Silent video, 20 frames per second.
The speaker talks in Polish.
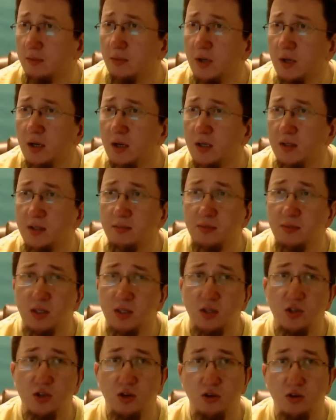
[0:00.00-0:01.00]
bo ja jestem
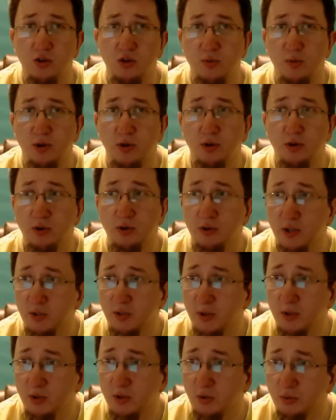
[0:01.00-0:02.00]
taki, że kogoś mogę oglądać
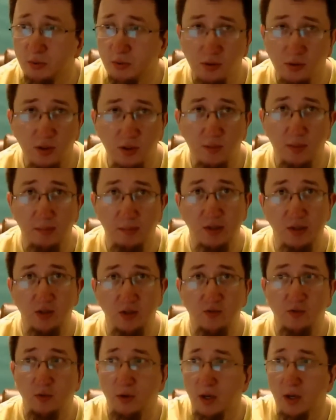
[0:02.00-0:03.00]
bardzo długo i nie
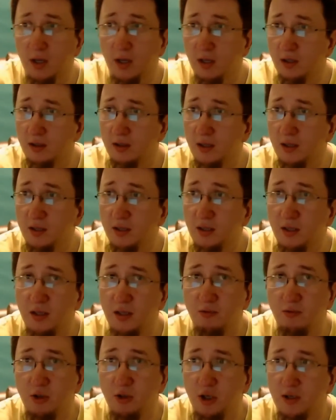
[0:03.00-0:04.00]
pamiętać w ogóle, jak ten
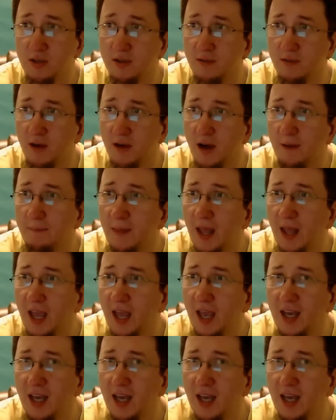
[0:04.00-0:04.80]
kanał się nazywa.